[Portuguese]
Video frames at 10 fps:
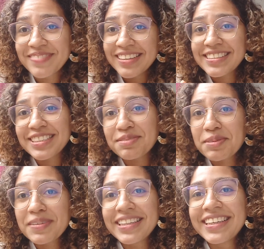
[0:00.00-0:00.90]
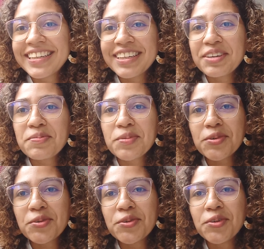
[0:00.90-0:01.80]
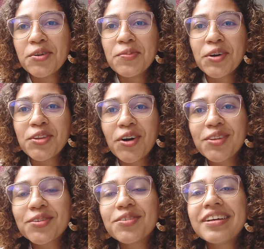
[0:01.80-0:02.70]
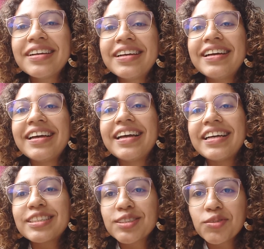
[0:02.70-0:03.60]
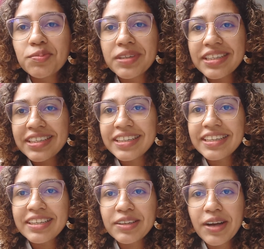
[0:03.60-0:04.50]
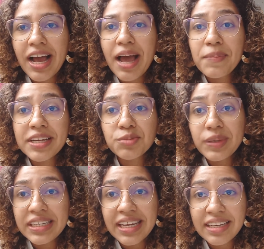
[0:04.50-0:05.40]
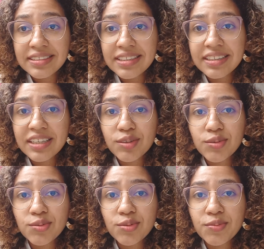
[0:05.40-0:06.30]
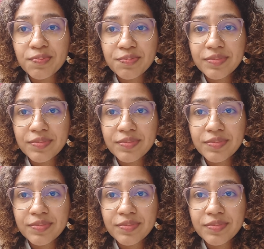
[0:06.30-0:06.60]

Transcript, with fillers: assim de uma maneira um pouco monólogo, é, sobre a minha experiência dentro,